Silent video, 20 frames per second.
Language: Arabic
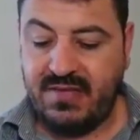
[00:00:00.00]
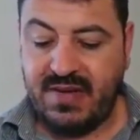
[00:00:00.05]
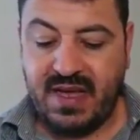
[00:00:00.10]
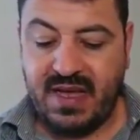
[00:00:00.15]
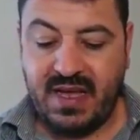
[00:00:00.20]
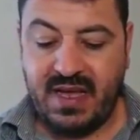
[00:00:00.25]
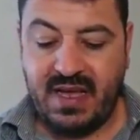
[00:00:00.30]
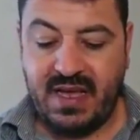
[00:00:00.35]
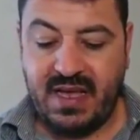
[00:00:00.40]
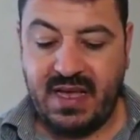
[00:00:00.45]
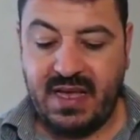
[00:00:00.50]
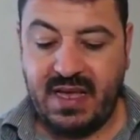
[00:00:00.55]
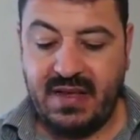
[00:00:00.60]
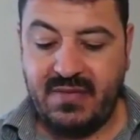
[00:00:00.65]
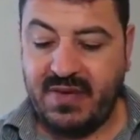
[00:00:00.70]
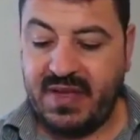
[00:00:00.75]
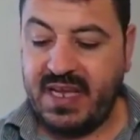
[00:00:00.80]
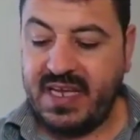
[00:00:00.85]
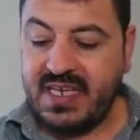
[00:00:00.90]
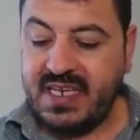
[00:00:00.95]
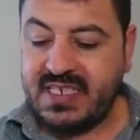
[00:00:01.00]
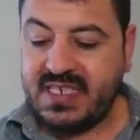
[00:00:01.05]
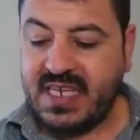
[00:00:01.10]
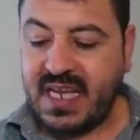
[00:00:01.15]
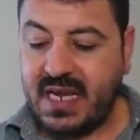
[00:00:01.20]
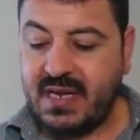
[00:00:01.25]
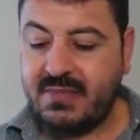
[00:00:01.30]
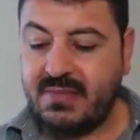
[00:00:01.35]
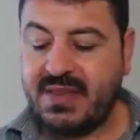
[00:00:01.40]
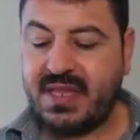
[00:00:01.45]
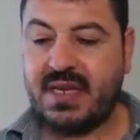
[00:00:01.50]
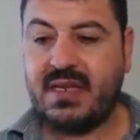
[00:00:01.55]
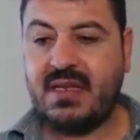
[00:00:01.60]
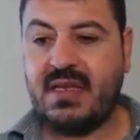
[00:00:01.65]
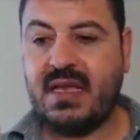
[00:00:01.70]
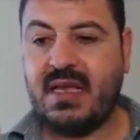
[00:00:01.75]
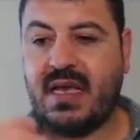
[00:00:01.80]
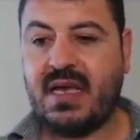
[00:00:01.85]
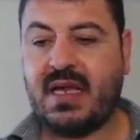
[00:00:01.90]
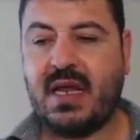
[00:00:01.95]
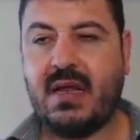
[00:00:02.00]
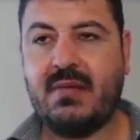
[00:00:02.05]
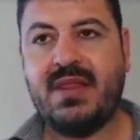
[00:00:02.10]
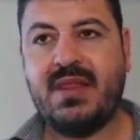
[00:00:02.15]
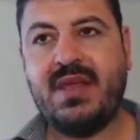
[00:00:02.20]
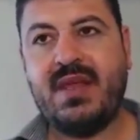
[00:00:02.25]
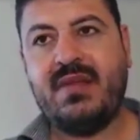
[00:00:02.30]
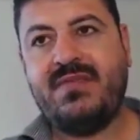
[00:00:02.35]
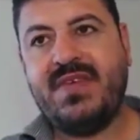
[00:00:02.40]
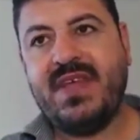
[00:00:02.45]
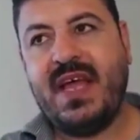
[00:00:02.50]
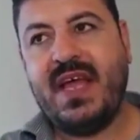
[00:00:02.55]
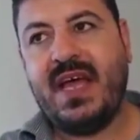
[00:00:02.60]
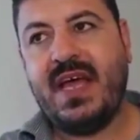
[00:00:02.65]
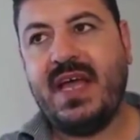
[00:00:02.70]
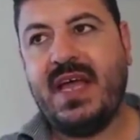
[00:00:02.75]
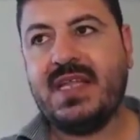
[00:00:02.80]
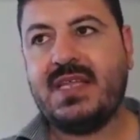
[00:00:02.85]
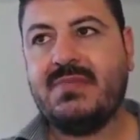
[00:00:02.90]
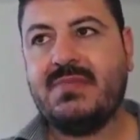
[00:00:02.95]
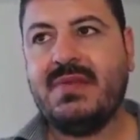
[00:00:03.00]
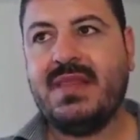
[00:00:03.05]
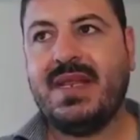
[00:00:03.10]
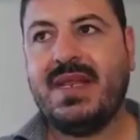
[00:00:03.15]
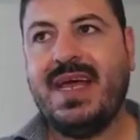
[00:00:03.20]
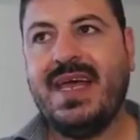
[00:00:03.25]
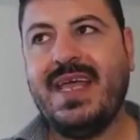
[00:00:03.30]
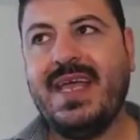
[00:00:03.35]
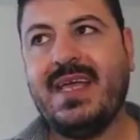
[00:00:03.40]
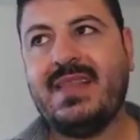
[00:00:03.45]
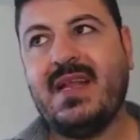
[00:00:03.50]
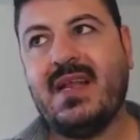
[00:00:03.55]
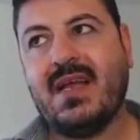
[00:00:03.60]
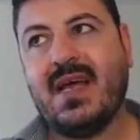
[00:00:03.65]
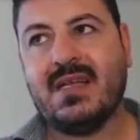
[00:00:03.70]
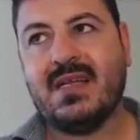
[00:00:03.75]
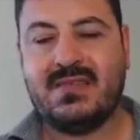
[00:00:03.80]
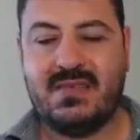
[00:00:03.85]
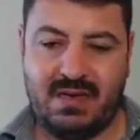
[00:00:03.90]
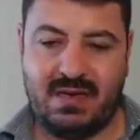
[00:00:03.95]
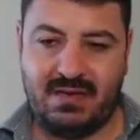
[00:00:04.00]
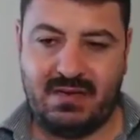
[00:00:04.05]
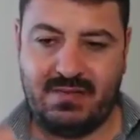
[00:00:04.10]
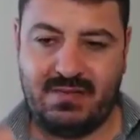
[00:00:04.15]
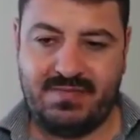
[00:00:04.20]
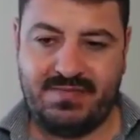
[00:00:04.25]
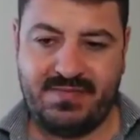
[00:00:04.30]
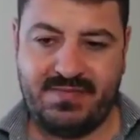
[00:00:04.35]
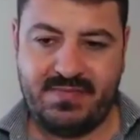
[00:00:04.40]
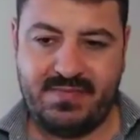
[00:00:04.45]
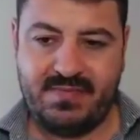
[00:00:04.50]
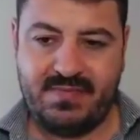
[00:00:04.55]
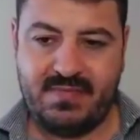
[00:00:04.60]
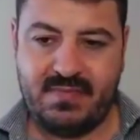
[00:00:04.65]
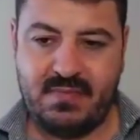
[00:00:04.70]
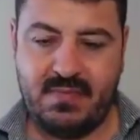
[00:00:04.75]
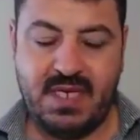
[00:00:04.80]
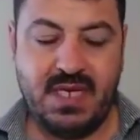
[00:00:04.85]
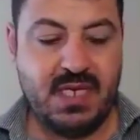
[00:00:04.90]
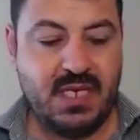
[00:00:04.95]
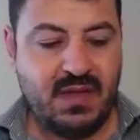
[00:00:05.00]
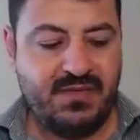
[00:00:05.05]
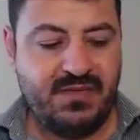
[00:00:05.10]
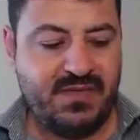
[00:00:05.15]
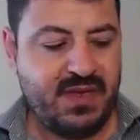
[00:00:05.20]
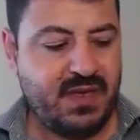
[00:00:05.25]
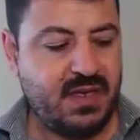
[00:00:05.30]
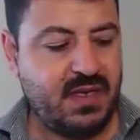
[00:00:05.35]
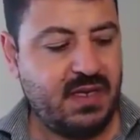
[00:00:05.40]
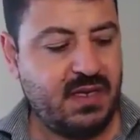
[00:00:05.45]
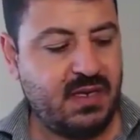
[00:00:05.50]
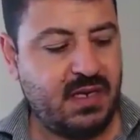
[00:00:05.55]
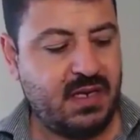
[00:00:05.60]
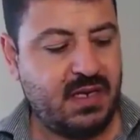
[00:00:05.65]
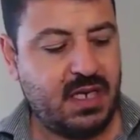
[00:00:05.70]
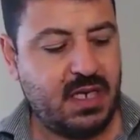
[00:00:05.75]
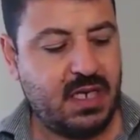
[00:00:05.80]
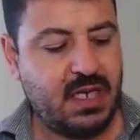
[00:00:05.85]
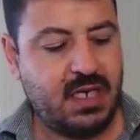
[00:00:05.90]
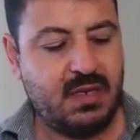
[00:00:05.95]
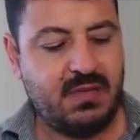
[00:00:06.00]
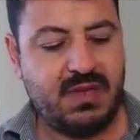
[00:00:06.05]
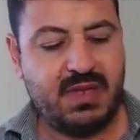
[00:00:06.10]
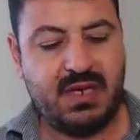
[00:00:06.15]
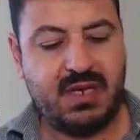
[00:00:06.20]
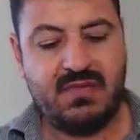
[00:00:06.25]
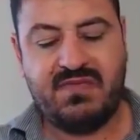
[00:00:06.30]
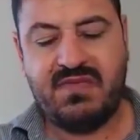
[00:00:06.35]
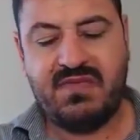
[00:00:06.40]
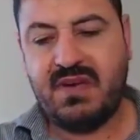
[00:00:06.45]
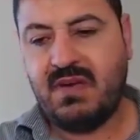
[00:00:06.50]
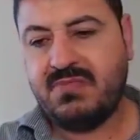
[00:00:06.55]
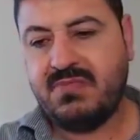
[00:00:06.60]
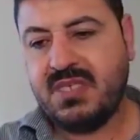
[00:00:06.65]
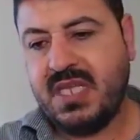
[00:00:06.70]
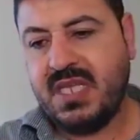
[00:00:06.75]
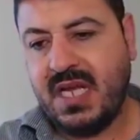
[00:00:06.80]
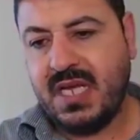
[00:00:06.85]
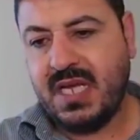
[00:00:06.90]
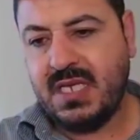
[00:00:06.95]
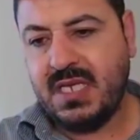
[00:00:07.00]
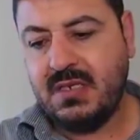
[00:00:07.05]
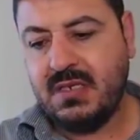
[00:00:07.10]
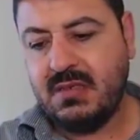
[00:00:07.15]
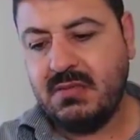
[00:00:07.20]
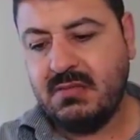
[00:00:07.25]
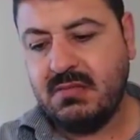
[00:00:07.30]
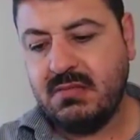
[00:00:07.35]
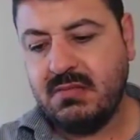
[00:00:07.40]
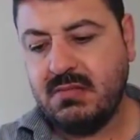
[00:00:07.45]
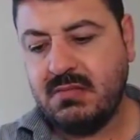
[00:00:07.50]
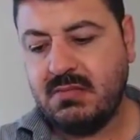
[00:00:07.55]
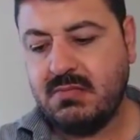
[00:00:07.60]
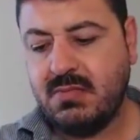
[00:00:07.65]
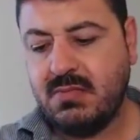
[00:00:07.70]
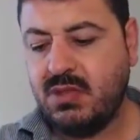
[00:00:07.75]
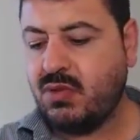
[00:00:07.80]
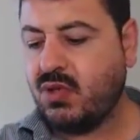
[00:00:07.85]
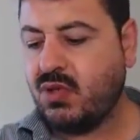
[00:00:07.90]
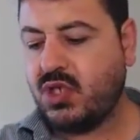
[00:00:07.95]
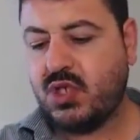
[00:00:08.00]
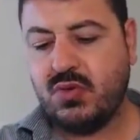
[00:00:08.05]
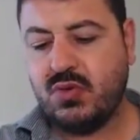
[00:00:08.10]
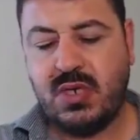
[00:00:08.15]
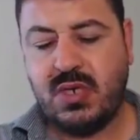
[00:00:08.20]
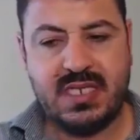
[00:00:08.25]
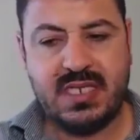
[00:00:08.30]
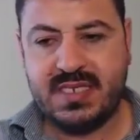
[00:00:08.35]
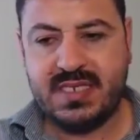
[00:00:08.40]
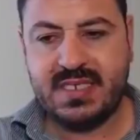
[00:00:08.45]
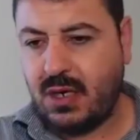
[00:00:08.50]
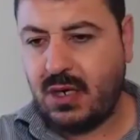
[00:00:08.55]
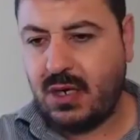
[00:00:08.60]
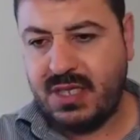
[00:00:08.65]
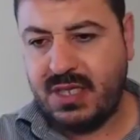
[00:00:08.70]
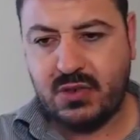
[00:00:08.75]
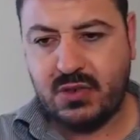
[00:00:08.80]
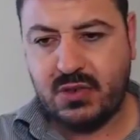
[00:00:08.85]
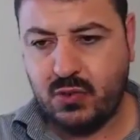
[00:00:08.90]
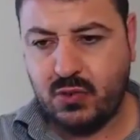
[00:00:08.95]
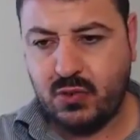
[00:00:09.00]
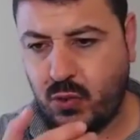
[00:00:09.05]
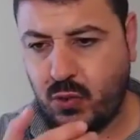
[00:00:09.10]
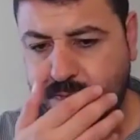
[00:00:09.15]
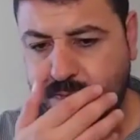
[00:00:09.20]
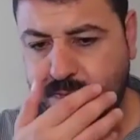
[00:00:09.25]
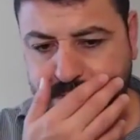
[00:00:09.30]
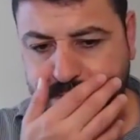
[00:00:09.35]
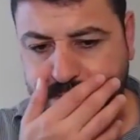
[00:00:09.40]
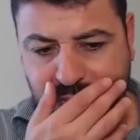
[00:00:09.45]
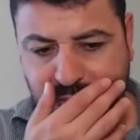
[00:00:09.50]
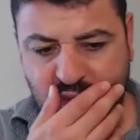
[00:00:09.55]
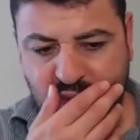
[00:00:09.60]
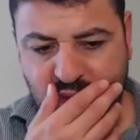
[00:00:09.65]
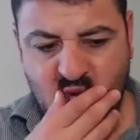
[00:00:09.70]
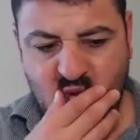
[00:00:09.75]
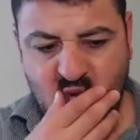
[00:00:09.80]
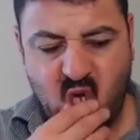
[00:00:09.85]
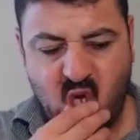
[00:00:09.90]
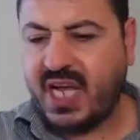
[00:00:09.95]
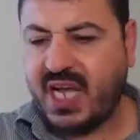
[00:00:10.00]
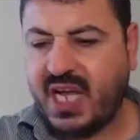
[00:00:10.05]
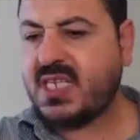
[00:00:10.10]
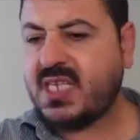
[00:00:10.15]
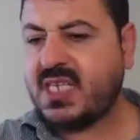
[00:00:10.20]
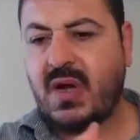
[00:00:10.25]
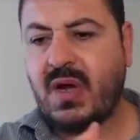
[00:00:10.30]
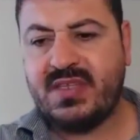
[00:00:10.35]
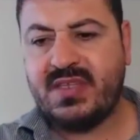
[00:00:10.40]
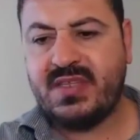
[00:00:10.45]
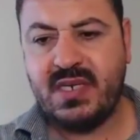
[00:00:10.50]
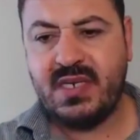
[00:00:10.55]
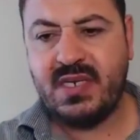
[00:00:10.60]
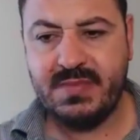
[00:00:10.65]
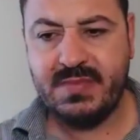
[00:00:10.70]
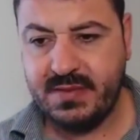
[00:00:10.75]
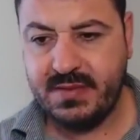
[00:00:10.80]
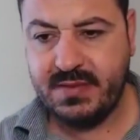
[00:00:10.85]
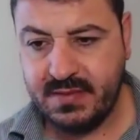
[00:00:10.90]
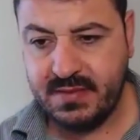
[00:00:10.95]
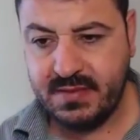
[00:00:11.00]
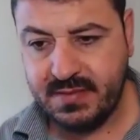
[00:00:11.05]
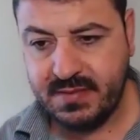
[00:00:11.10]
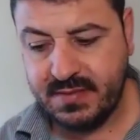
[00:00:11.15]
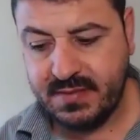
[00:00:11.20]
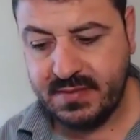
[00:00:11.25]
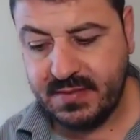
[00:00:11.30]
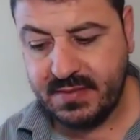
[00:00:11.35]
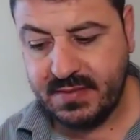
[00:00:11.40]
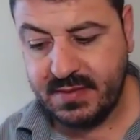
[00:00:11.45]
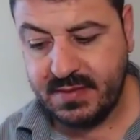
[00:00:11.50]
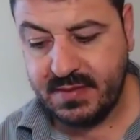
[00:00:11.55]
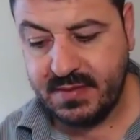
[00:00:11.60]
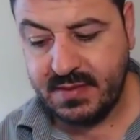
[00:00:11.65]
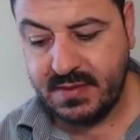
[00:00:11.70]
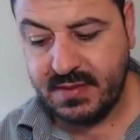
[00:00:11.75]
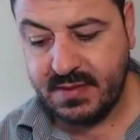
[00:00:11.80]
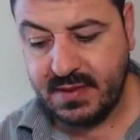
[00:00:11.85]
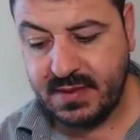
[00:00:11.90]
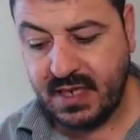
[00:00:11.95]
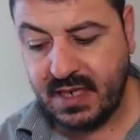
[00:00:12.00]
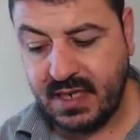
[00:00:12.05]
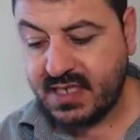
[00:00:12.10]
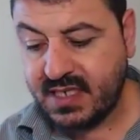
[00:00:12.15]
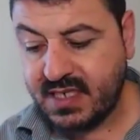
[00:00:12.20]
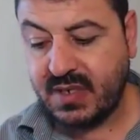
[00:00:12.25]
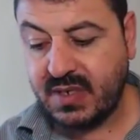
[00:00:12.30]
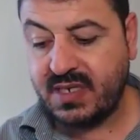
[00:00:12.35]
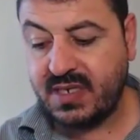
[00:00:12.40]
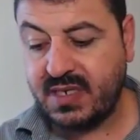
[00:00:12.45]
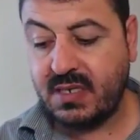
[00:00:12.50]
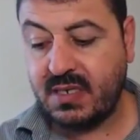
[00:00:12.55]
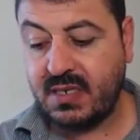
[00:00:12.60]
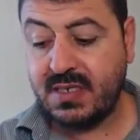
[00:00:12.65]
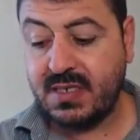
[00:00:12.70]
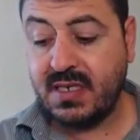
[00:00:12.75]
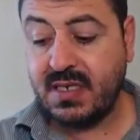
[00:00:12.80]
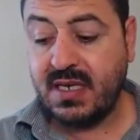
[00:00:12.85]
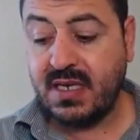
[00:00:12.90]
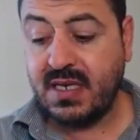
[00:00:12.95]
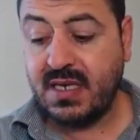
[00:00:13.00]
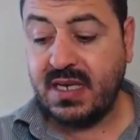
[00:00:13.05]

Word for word: ف فانسان مثلا يقرا مثلا في ايات مثلا ايات القتل احنا في مثلا في الابتدائي مدرس لا زالوا بدرسوهم غزوات النبي غزوات النبي